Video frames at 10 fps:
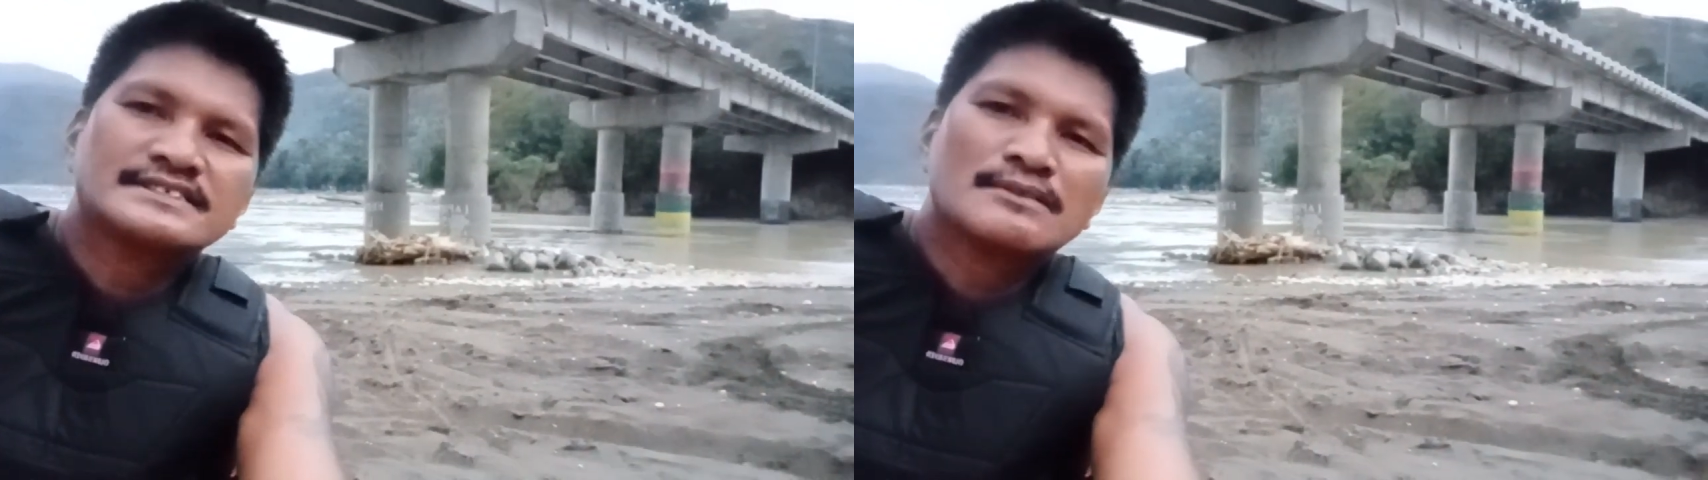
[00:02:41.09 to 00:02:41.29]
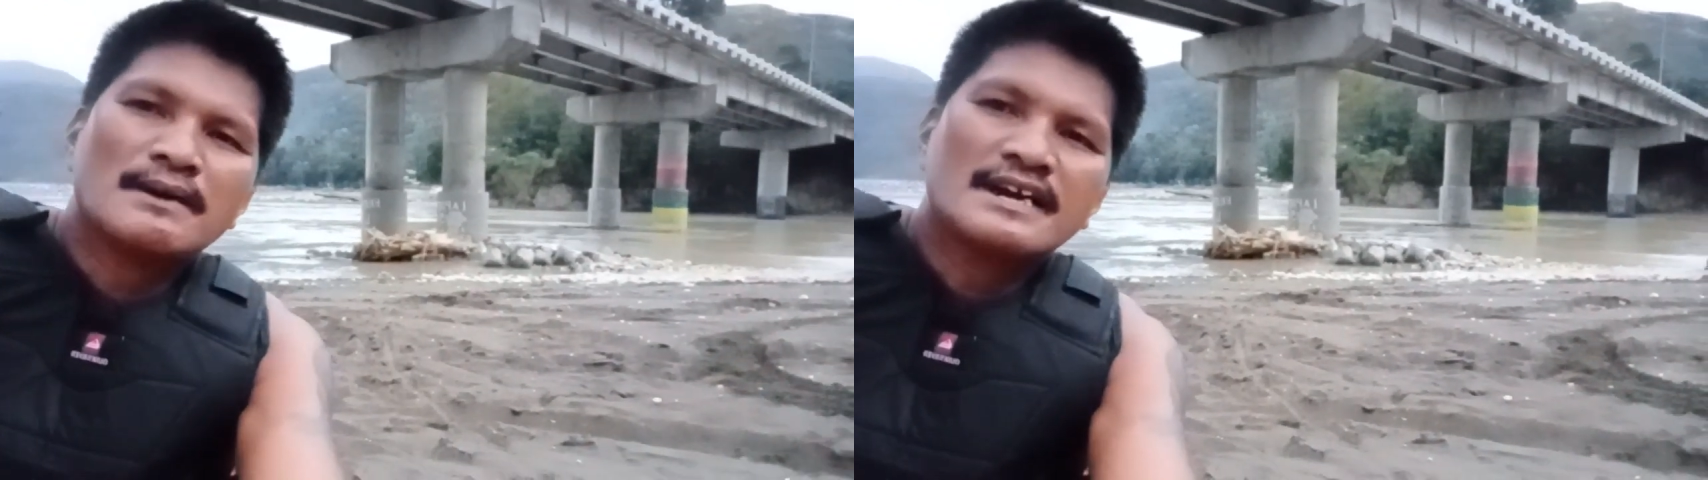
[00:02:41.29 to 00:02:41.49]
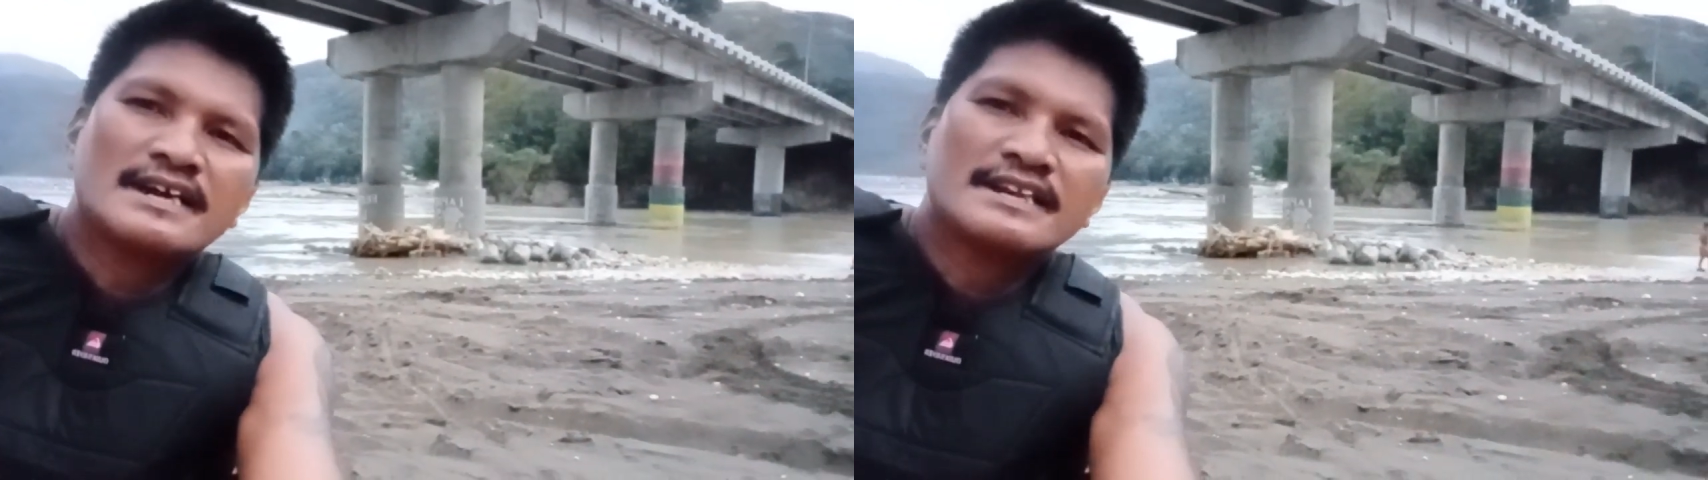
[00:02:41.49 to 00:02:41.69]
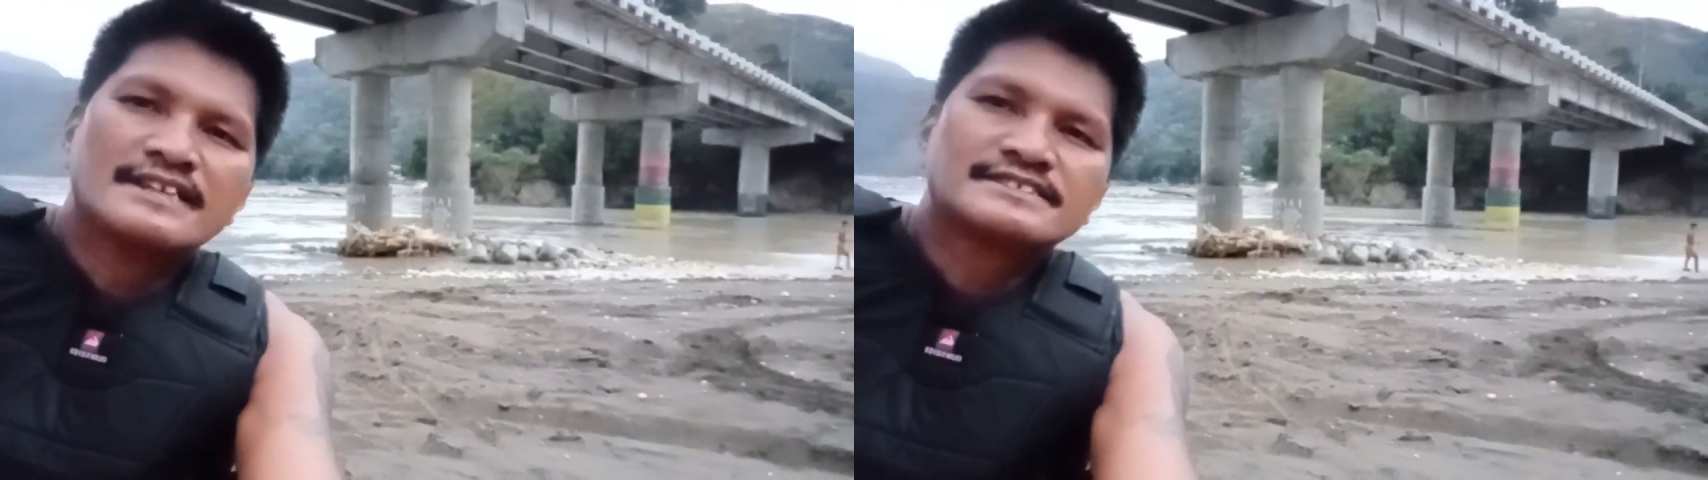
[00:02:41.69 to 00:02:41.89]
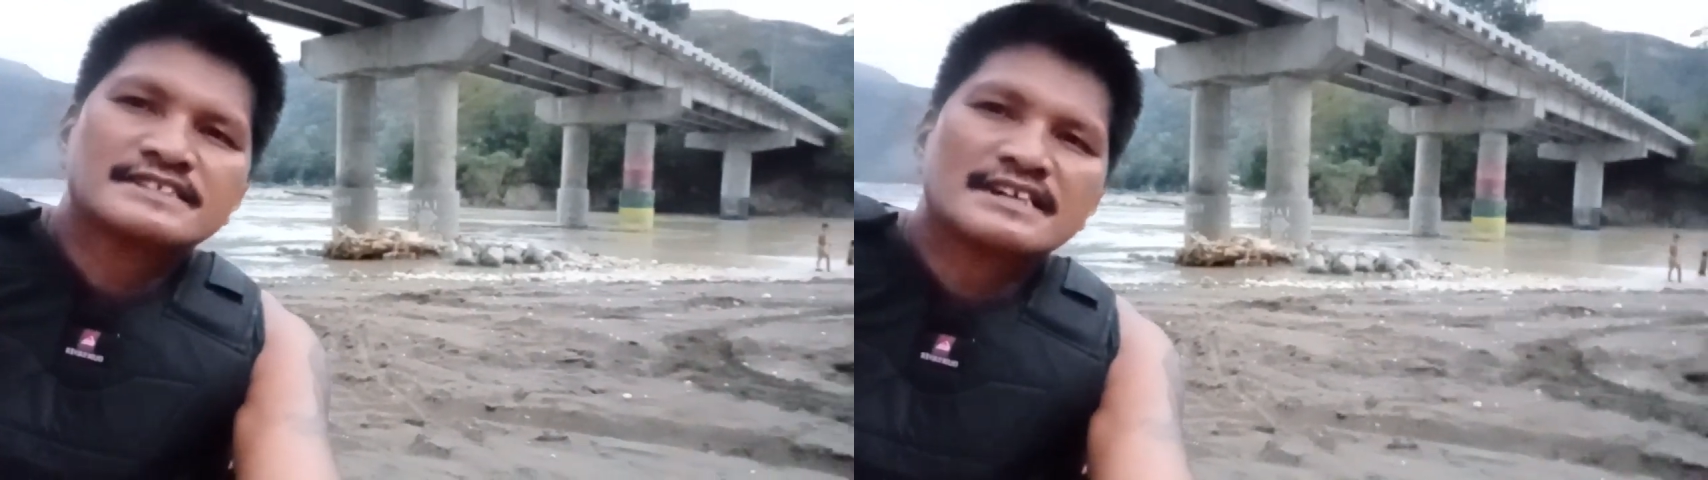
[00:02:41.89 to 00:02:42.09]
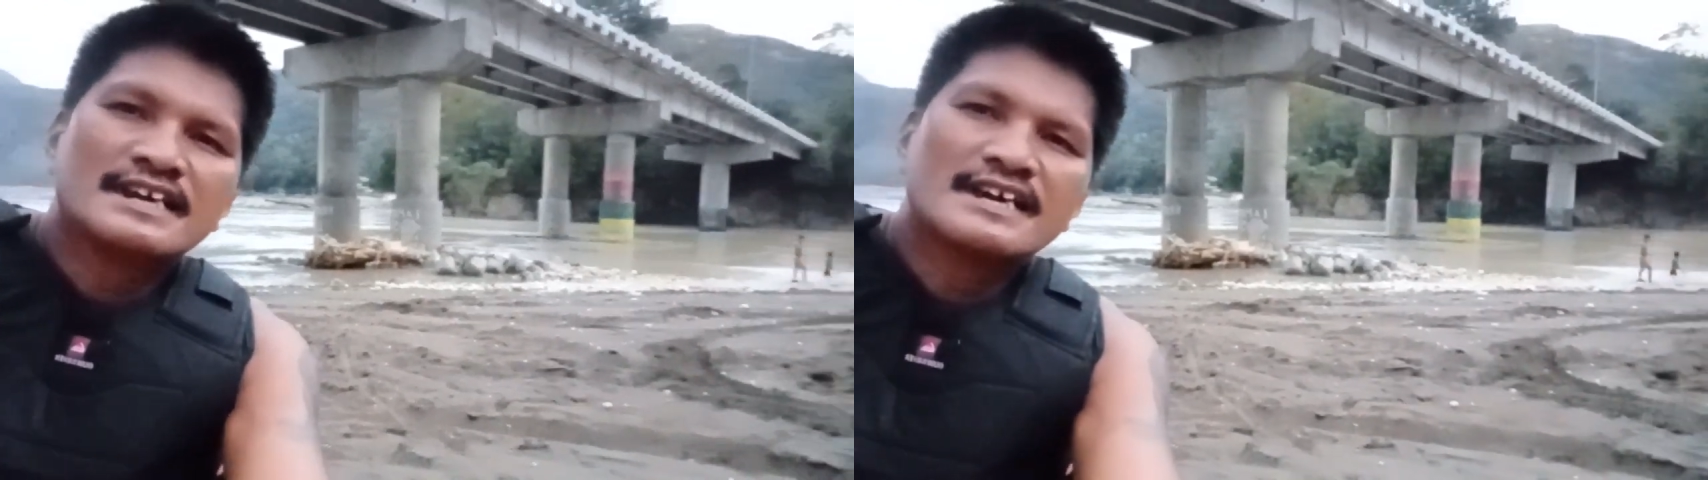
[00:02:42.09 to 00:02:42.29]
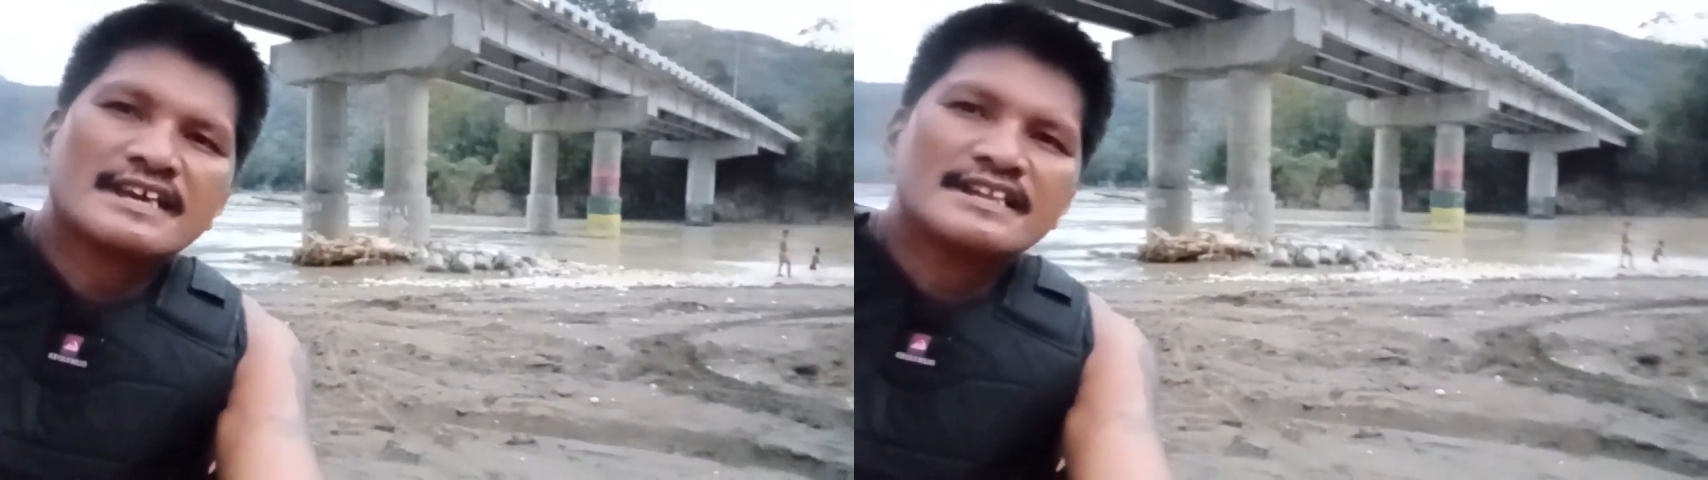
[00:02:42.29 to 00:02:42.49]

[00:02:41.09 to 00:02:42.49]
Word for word: Sabangan at saka